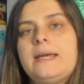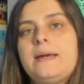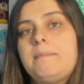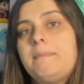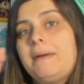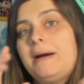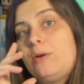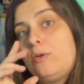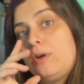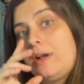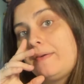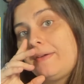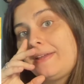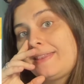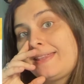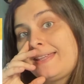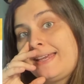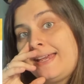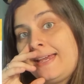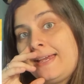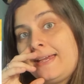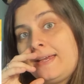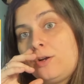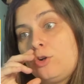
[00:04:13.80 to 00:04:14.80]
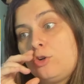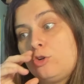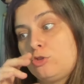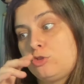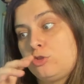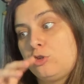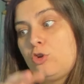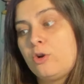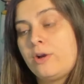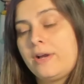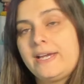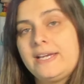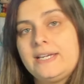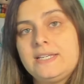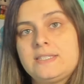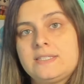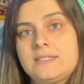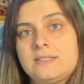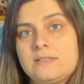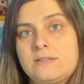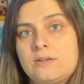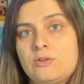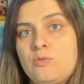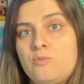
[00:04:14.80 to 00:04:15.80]
Vale, una vez que os
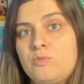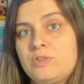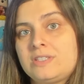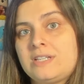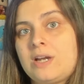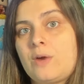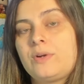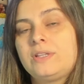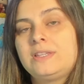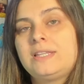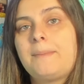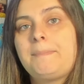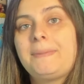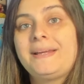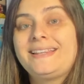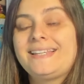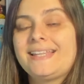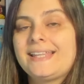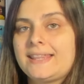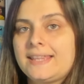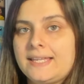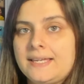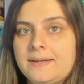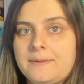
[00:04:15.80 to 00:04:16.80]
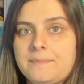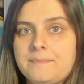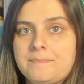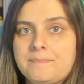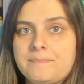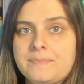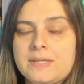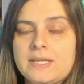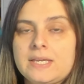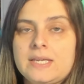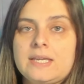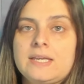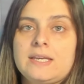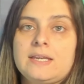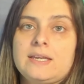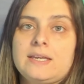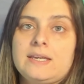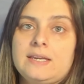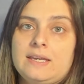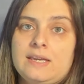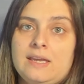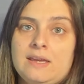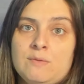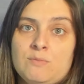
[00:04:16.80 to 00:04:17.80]
loguéis con vuestra cuenta PTC
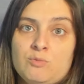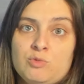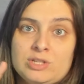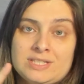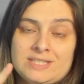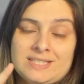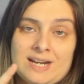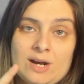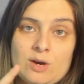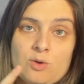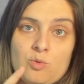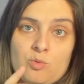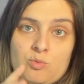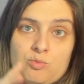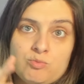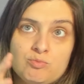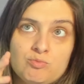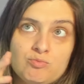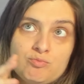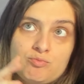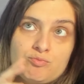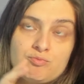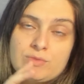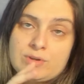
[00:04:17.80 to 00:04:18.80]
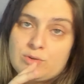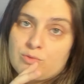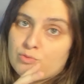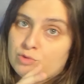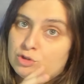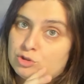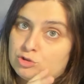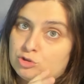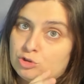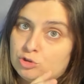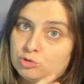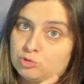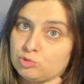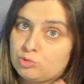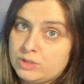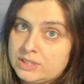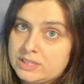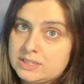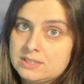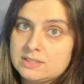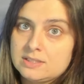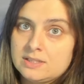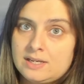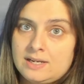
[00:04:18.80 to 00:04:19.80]
en, vuestra, mm, en vuestro
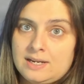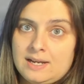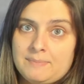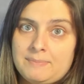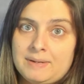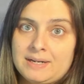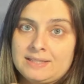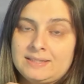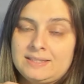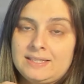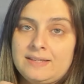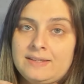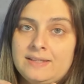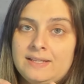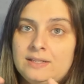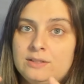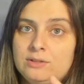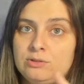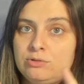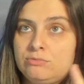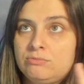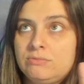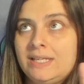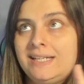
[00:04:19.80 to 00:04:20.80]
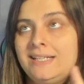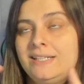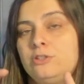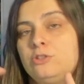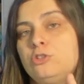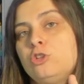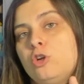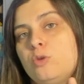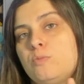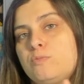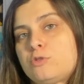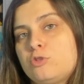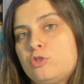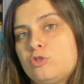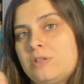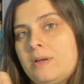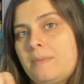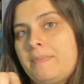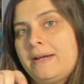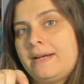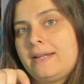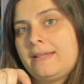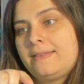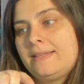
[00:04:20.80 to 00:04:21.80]
Twitch, en la parte del, del Drops,
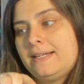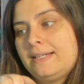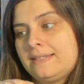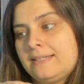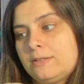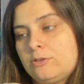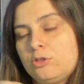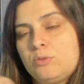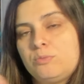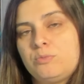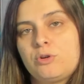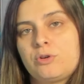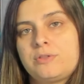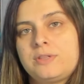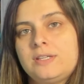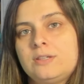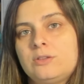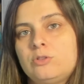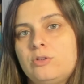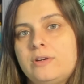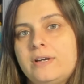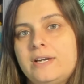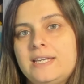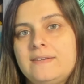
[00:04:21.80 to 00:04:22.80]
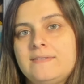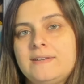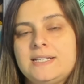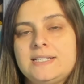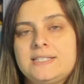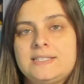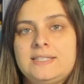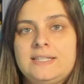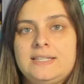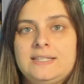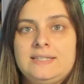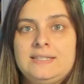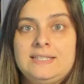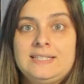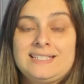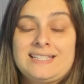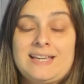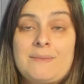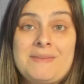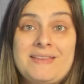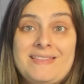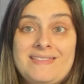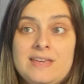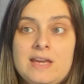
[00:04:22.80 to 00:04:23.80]
donde aparece el tanto por ciento que lleváis de, de
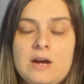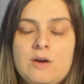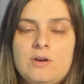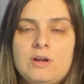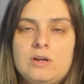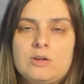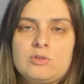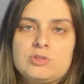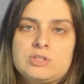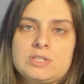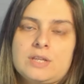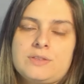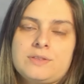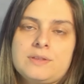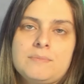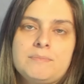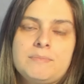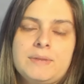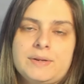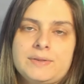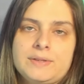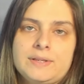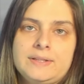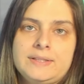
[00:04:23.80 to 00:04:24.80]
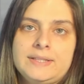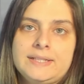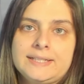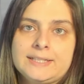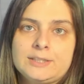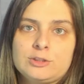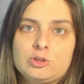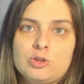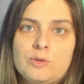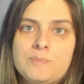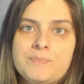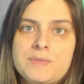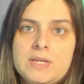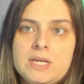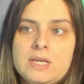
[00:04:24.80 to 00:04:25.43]
esa media hora que os hacen ver del directo,